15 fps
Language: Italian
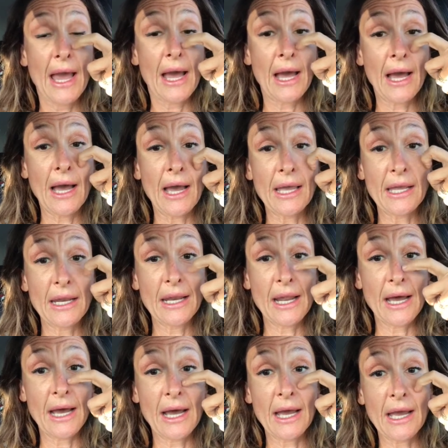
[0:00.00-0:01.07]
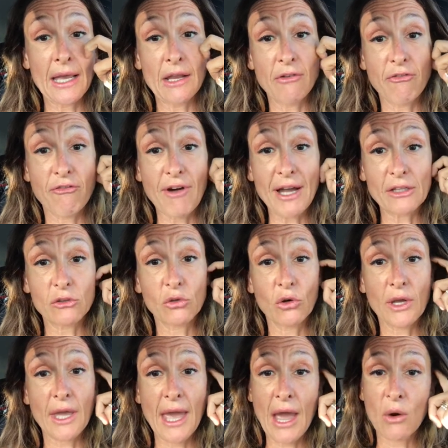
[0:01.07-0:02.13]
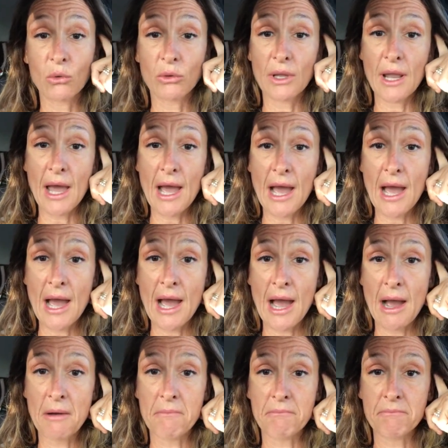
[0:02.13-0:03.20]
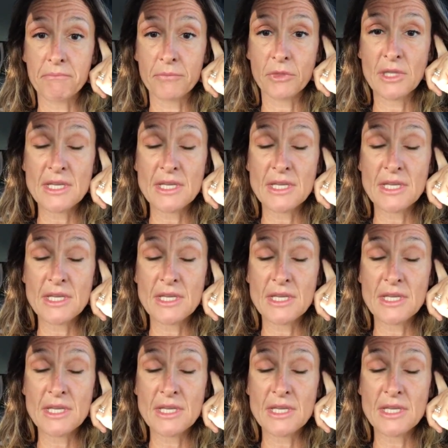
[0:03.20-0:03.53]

uh, il, il, fatto che è un um,